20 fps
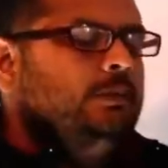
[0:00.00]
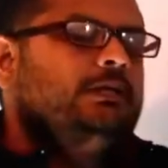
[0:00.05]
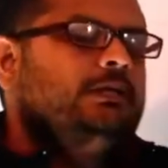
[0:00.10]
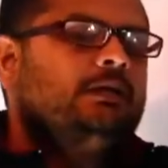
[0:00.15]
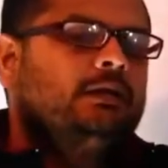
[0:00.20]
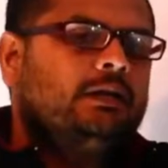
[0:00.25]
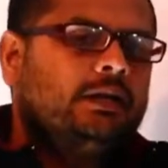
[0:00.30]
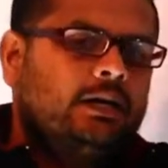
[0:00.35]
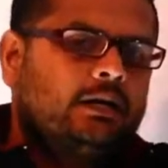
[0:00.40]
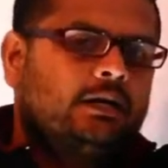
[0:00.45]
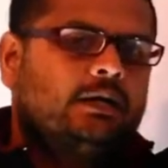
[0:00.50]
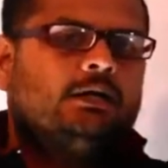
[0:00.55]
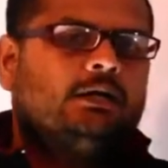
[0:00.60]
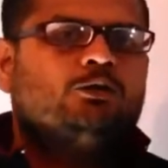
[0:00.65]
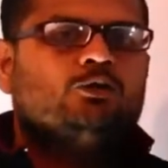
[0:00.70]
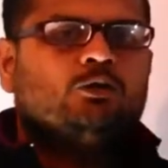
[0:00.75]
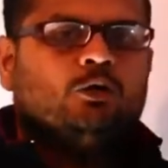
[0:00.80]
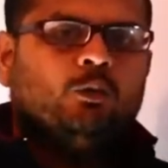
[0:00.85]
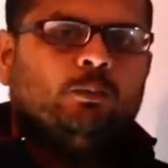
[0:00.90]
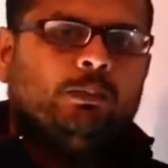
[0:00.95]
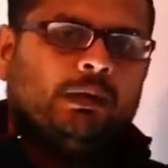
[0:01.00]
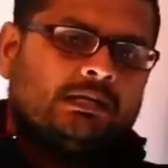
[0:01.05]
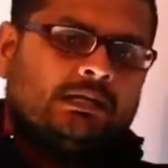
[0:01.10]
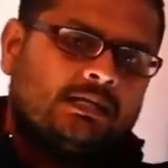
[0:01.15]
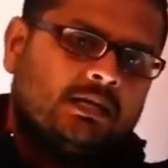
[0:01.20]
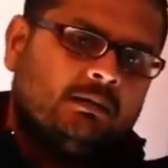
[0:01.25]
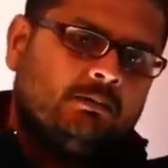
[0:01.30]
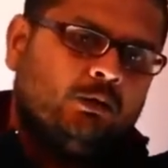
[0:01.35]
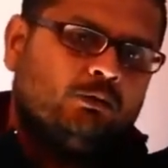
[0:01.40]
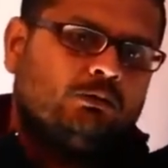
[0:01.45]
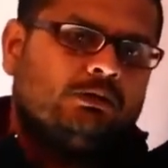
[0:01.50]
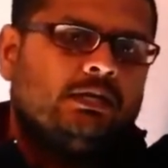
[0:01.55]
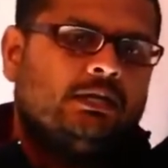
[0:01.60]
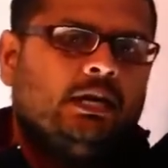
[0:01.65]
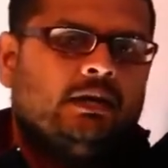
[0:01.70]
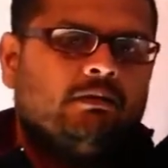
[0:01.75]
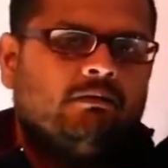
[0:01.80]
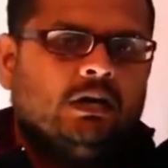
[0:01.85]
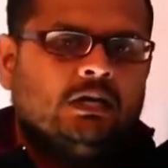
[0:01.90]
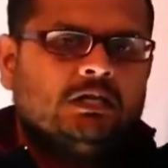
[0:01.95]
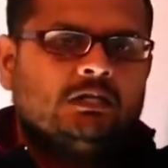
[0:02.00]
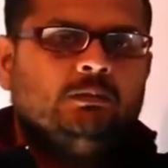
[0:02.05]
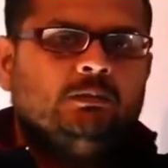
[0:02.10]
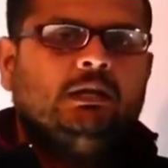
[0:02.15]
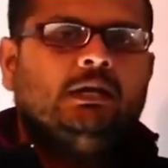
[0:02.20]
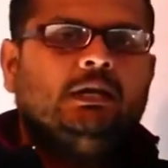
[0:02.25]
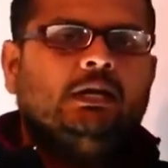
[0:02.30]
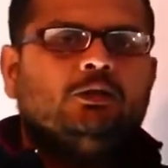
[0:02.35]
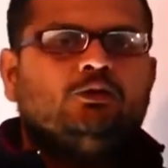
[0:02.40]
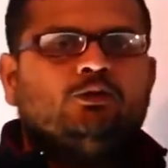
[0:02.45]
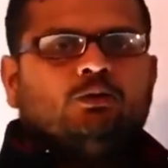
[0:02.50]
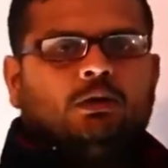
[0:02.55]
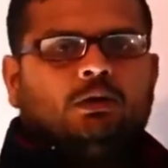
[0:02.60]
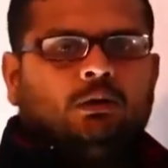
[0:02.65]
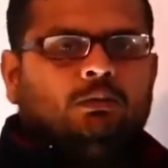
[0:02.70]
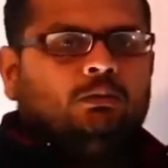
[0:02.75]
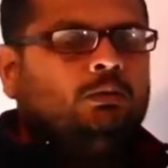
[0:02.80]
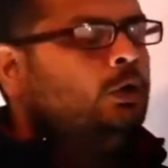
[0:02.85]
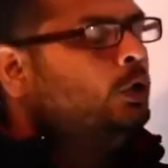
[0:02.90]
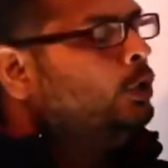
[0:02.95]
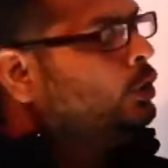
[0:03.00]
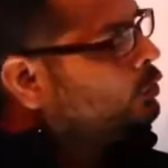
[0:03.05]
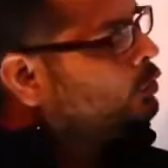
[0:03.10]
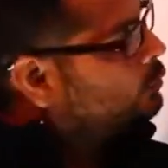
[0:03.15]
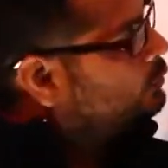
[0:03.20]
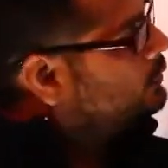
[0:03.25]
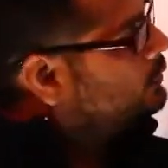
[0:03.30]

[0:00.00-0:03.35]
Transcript: में जनरेट कर चुका हूं पैसा मैं उनसे एडवांस में ले चुका हूं तो